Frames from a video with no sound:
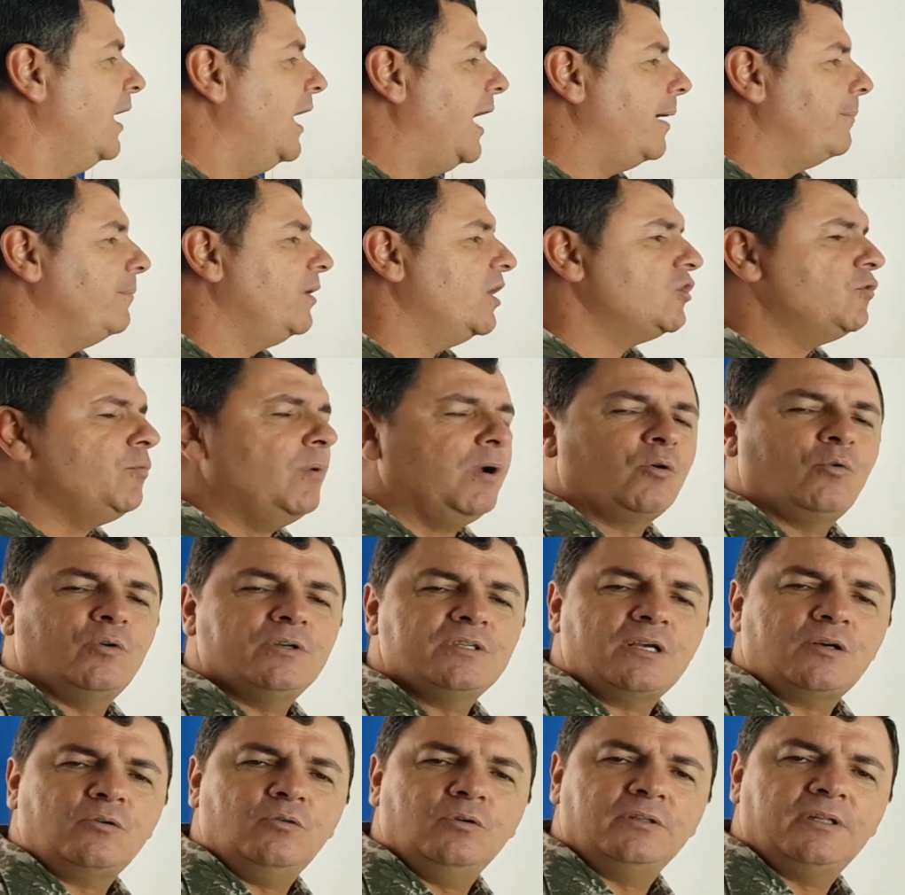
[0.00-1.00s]
A mesma
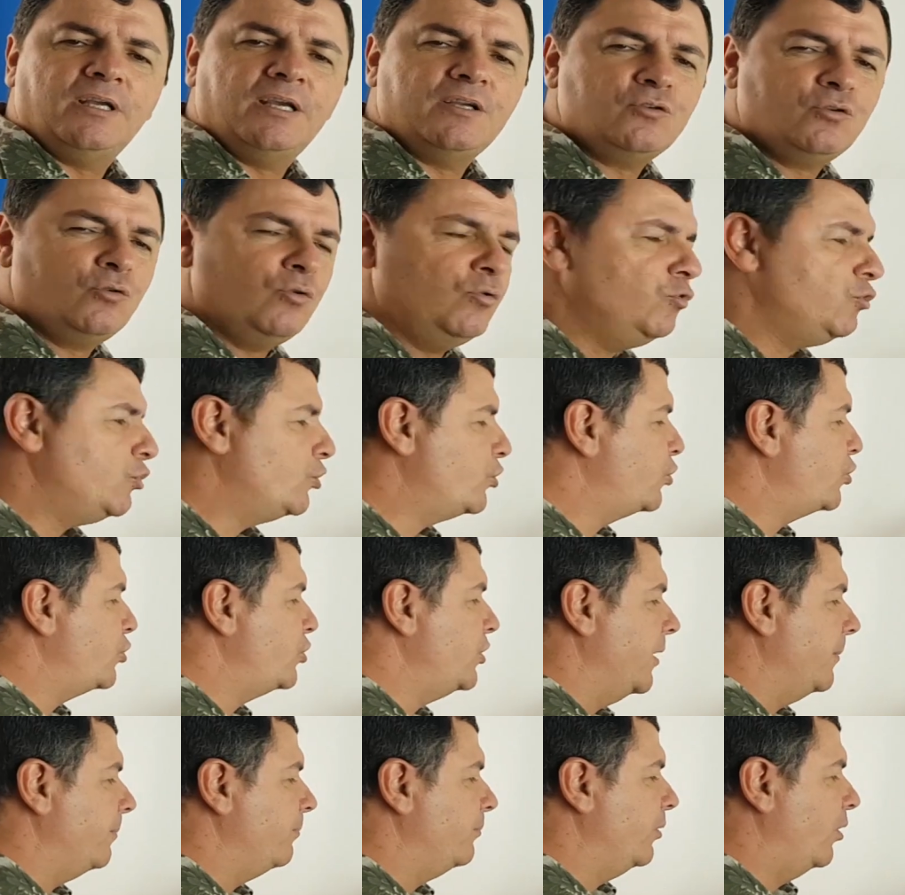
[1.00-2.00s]
coisa acontece com o
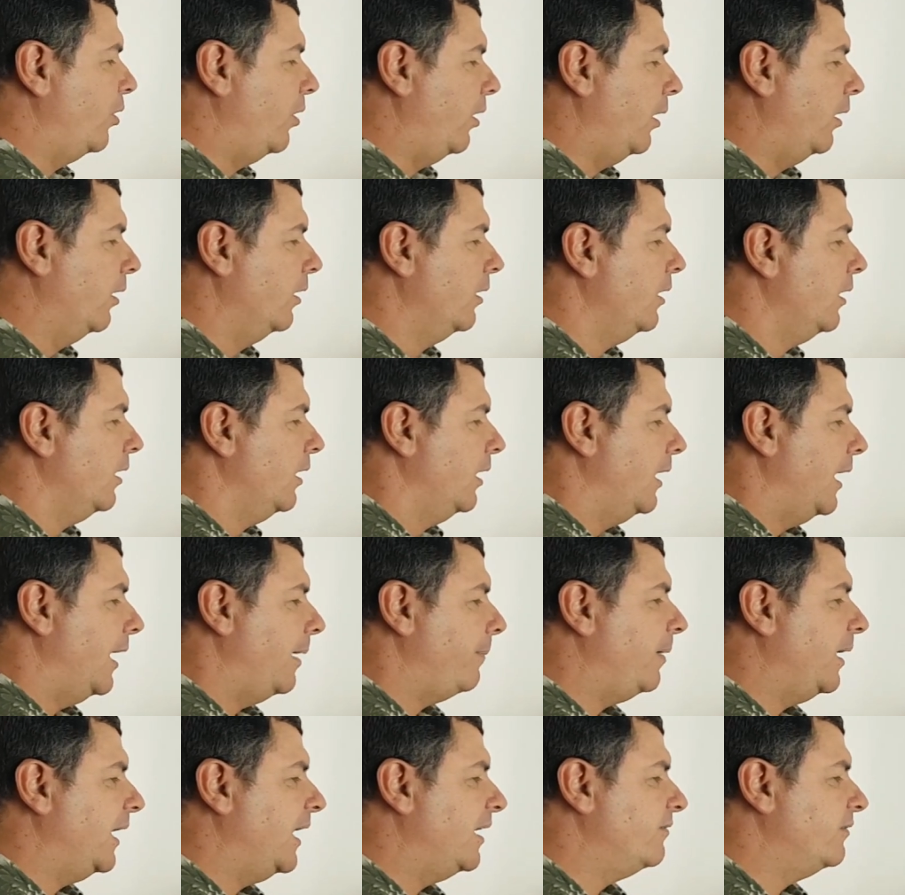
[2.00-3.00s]
ship, ó
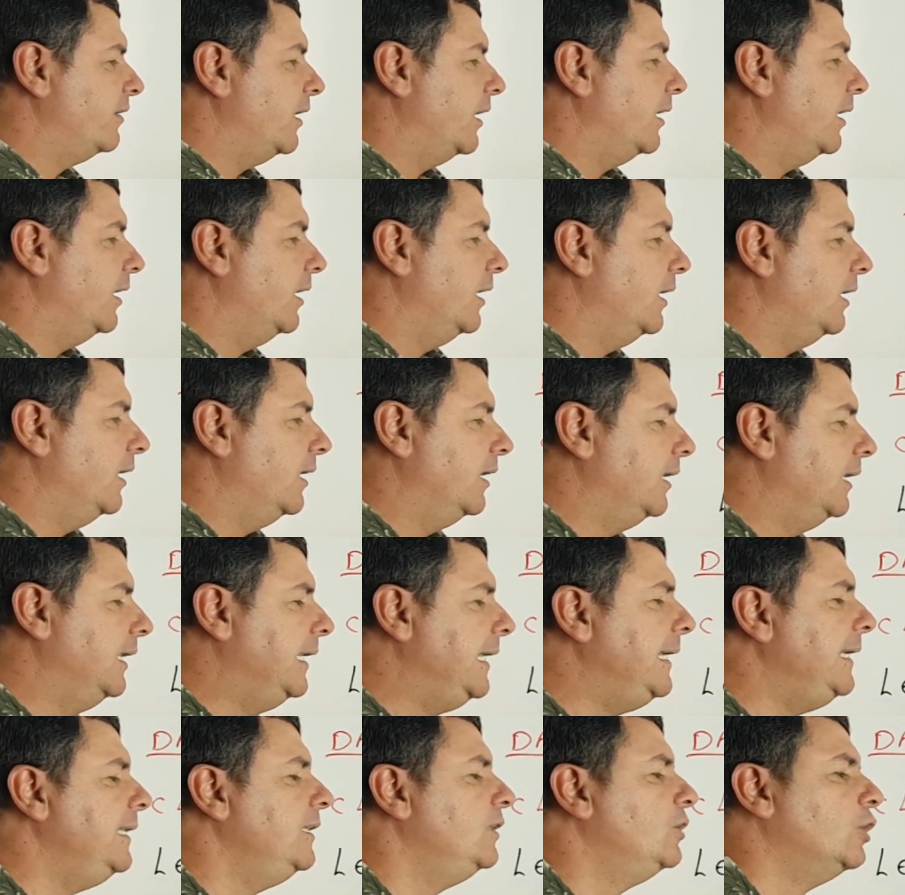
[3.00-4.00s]
a palavra
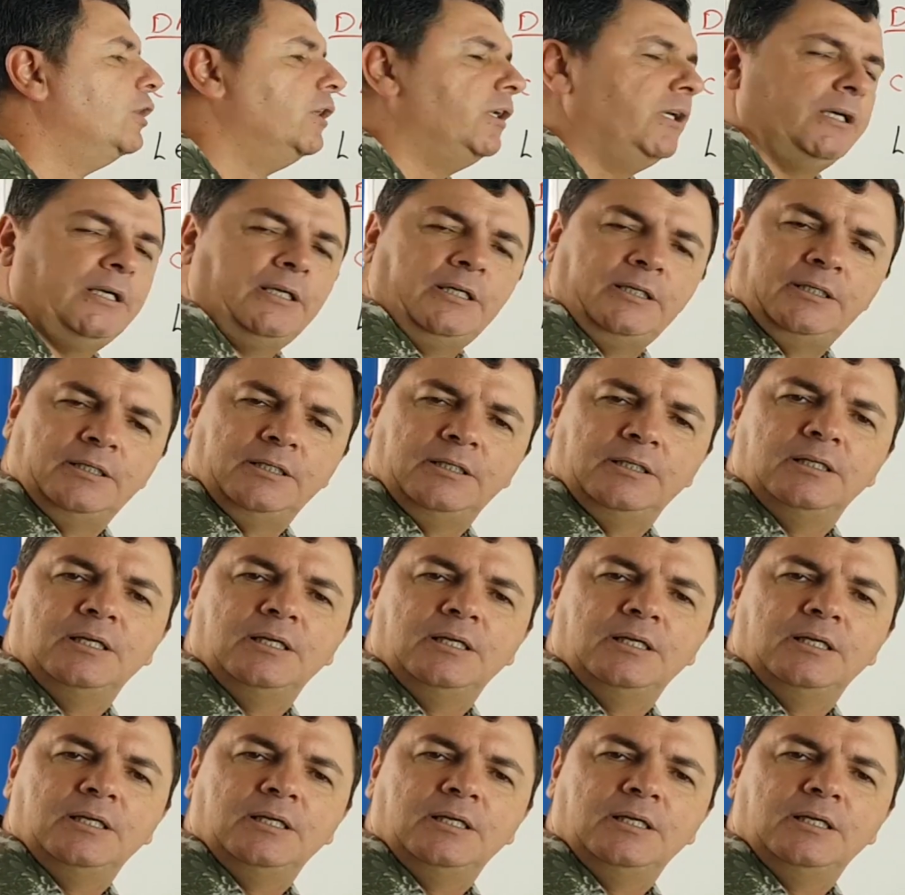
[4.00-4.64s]
leader,